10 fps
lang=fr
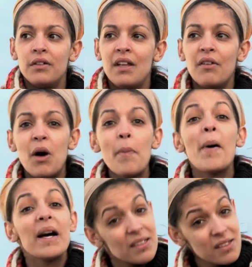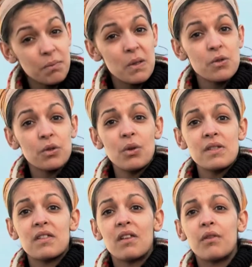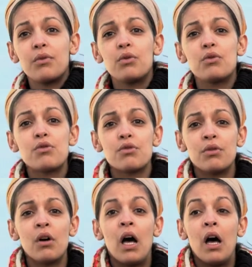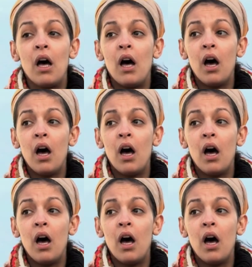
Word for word: d'avoir participé surtout à cette révolution, à,